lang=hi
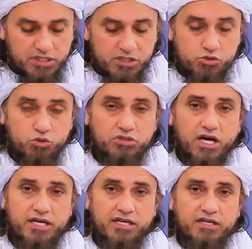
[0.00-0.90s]
ये सूद
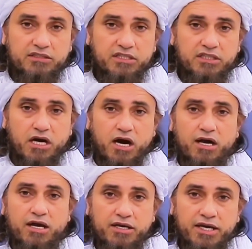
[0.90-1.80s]
खाया करते थे
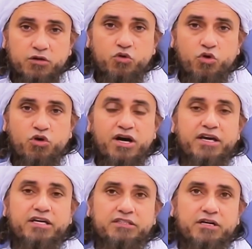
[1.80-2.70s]
हालांकि इनको रोका
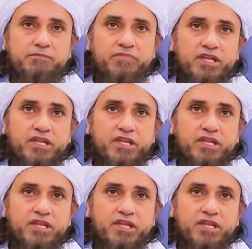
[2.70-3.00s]
गया था